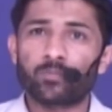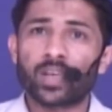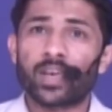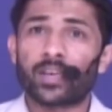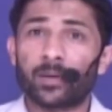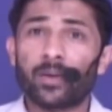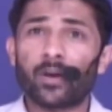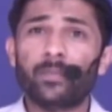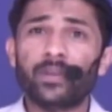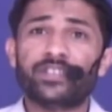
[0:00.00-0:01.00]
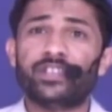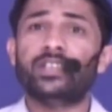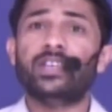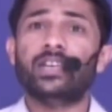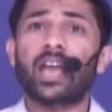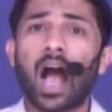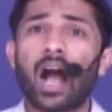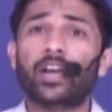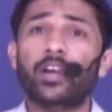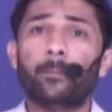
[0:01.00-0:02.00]
कि मैं अपनी ज़िंदगी के आखिरी
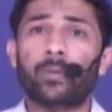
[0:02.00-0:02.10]
पल